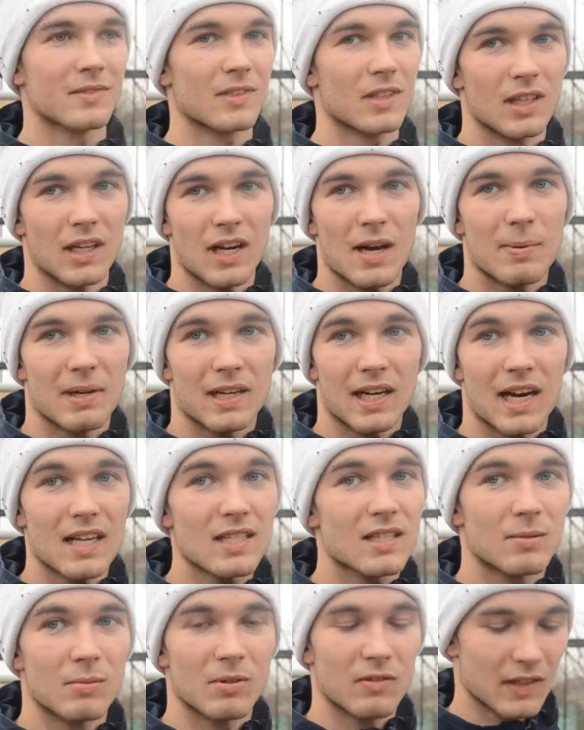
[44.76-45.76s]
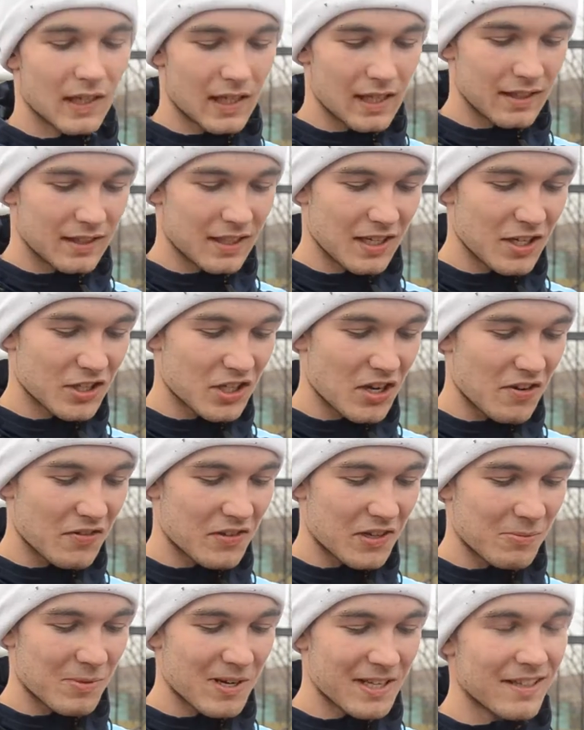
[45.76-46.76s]
Игра прекрасная, мы выиграли 3 очка в
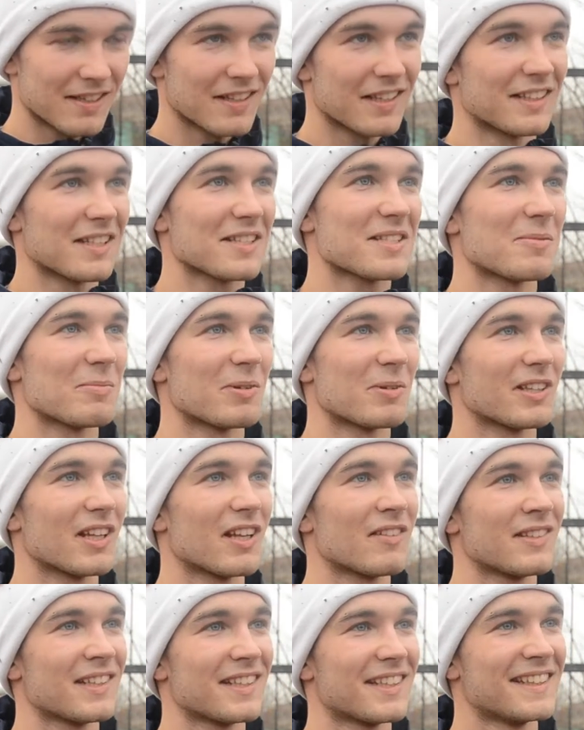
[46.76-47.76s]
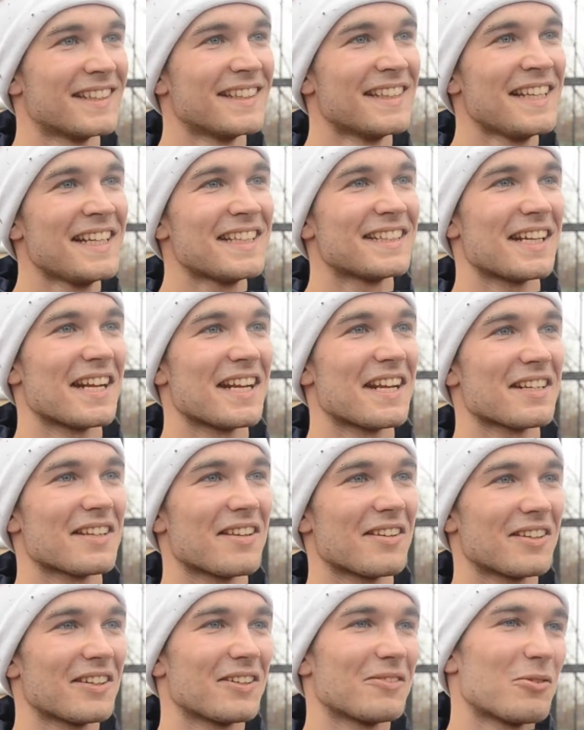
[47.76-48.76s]
кармане, это самое главное. Тренер
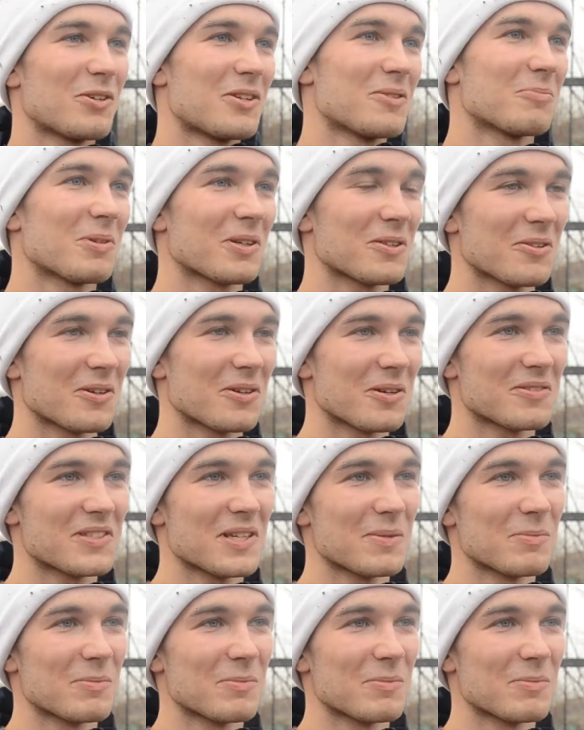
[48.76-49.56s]
доволен, партнеры все